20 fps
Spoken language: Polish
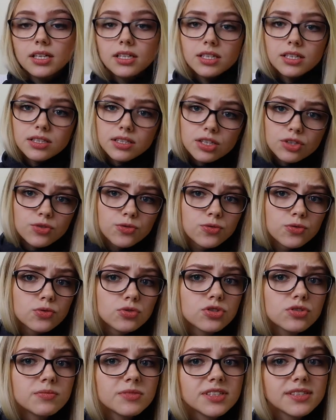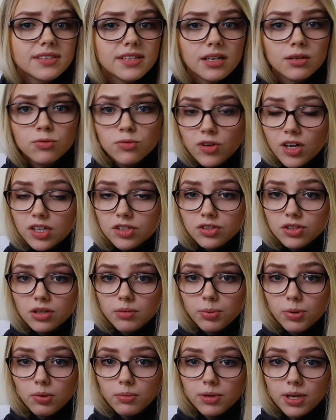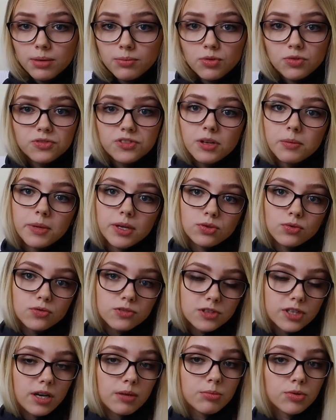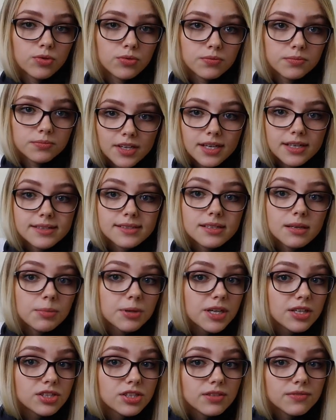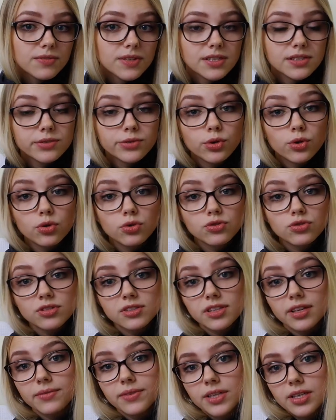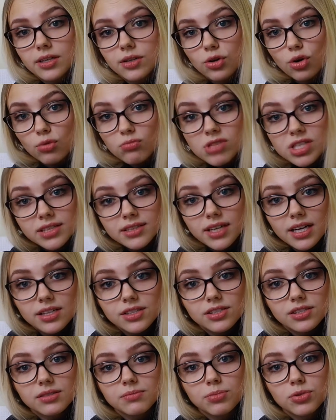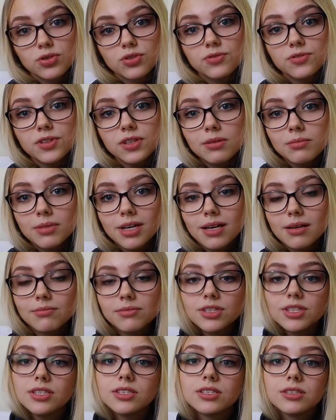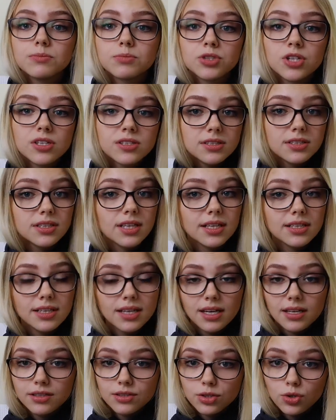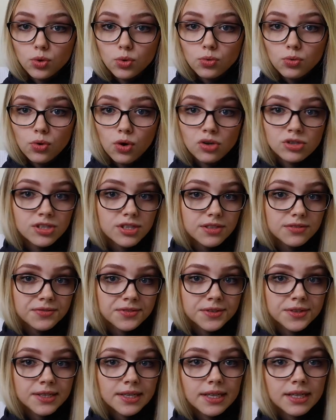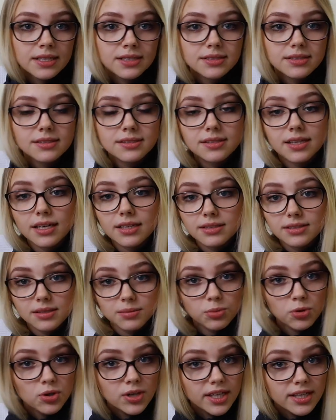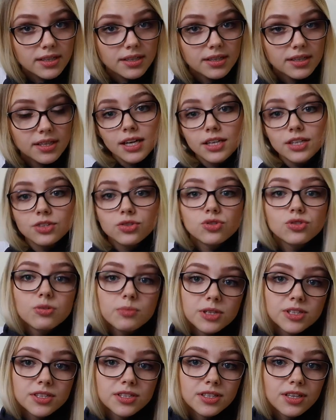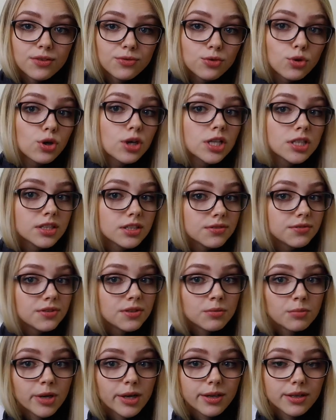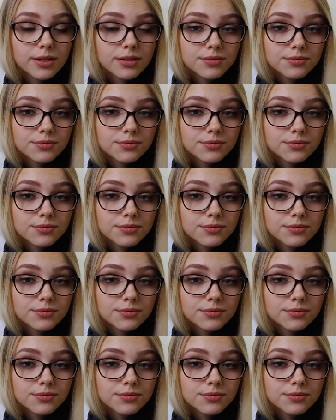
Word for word: i nie twórzmy z tak ważnych problemów tematów tabu. Zapraszam Was do zostawienia komentarzy pod filmem i przeczytania artykułu o HIV i AIDS na Gdzie Polek i do zobaczenia w kolejnych filmach.